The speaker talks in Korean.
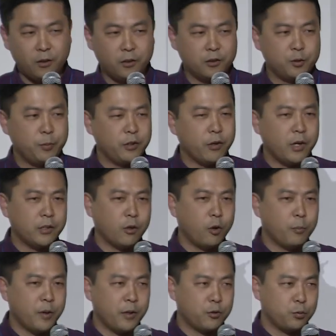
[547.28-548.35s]
스피드에 관해서
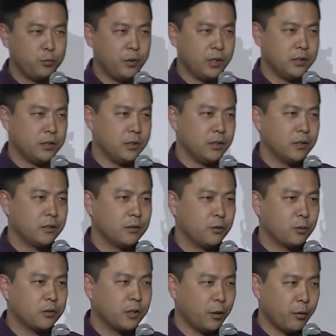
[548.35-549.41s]
얼마나 중요한지 그리고
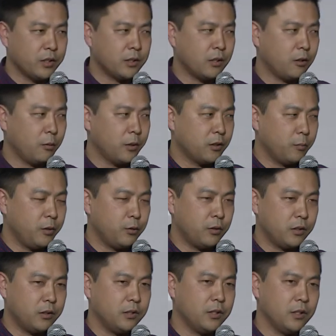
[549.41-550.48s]
그게 왜 스타트업에서
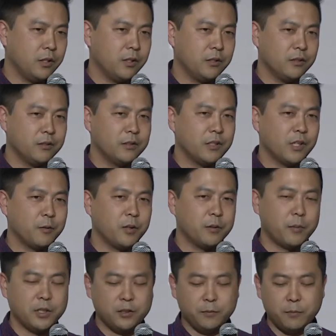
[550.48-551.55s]
필수적인지는 제가 마,
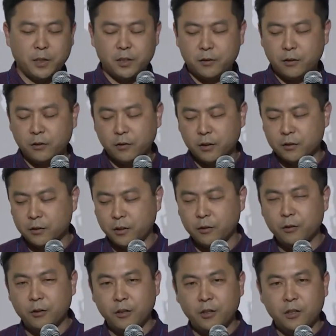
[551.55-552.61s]
말씀을 많이 드린 것 같은데요.
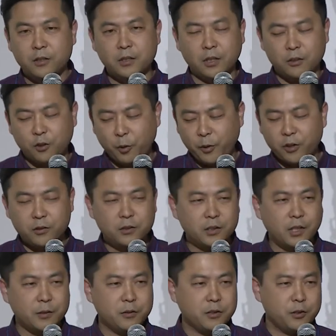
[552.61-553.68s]
자 그러면은
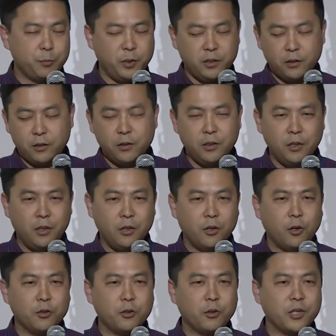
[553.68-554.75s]
스타, 스피드를
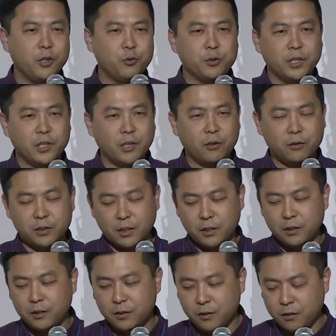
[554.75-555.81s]
어떻게 유지해야 될 거냐?
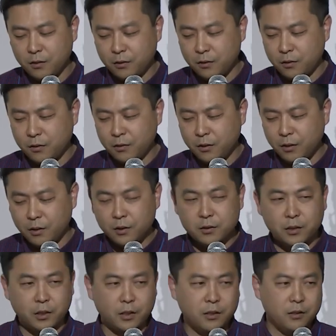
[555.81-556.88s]
어,
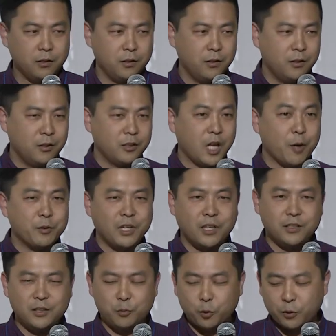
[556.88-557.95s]
제가 답은
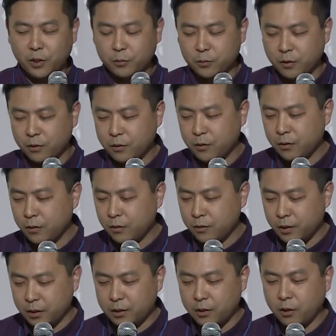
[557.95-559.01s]
알지는 못하고요.
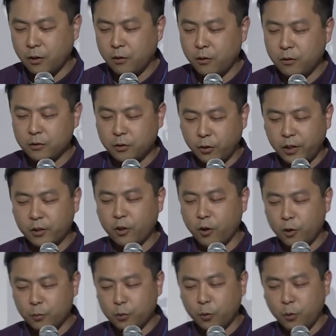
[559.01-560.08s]
그 저, 저의
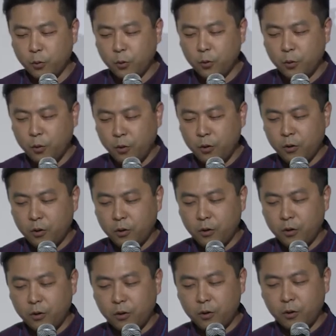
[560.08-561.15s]
경험으로
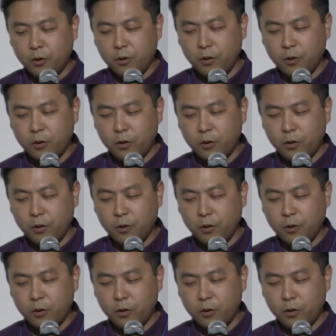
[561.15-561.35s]
어,